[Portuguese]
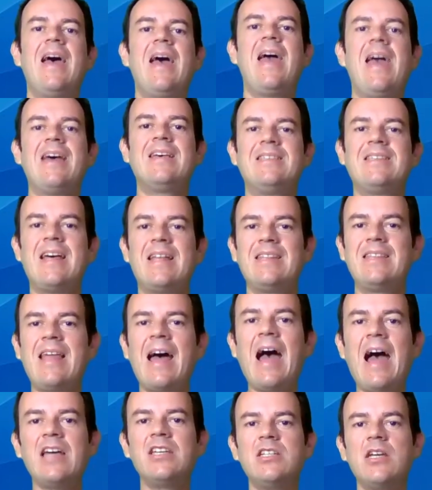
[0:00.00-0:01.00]
essa
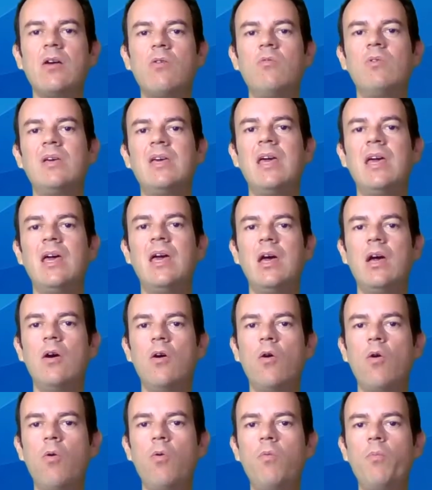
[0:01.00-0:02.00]
taxa com que
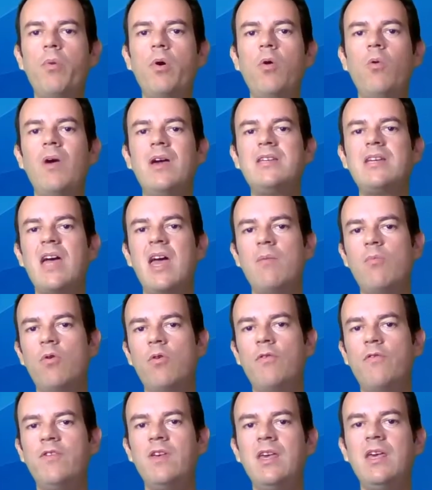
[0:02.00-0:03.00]
um poluente é
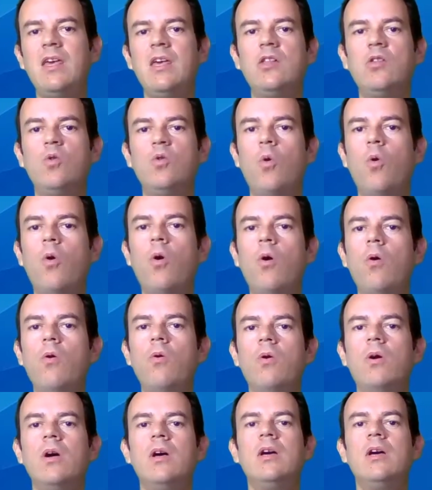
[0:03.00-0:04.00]
removido
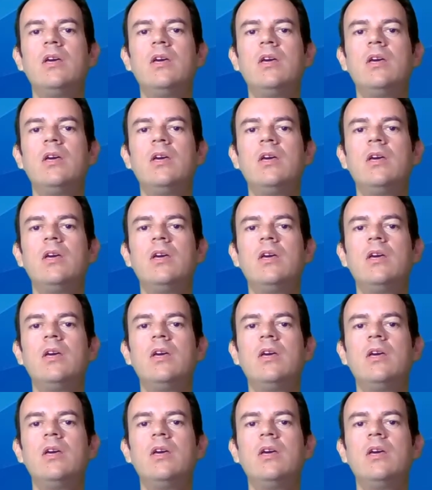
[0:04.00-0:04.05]
ou